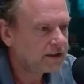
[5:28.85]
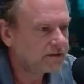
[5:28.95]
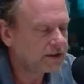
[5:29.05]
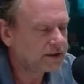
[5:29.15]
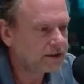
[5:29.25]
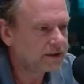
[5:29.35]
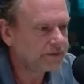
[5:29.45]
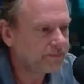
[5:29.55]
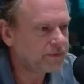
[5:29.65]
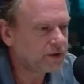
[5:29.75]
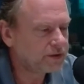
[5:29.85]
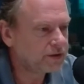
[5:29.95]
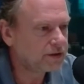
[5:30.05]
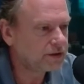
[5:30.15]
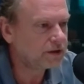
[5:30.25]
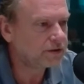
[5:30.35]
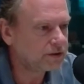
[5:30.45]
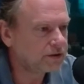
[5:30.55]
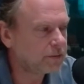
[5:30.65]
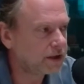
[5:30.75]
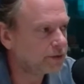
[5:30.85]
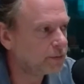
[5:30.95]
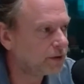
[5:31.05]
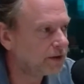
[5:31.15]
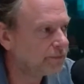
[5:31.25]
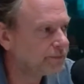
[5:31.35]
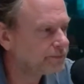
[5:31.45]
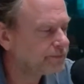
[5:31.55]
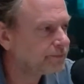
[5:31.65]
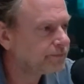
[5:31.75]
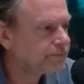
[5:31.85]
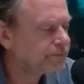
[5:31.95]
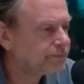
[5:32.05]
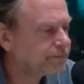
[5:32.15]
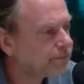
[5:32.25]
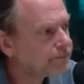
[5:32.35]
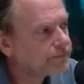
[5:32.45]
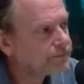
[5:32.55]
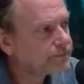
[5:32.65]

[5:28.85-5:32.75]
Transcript: właśnie 10 mm, groszy no bardzo boli. A jednocześnie już wieczorami czuć